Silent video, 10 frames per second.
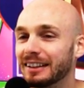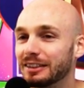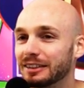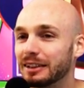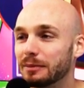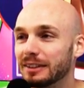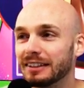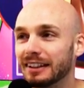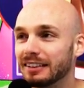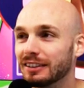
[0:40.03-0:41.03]
Also es gibt
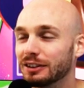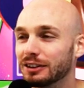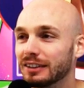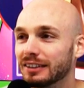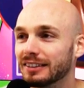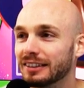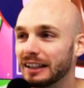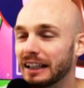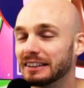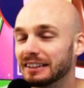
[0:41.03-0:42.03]
Zitate aus der
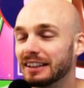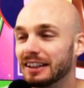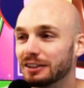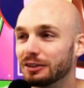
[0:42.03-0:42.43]
ersten Klasse,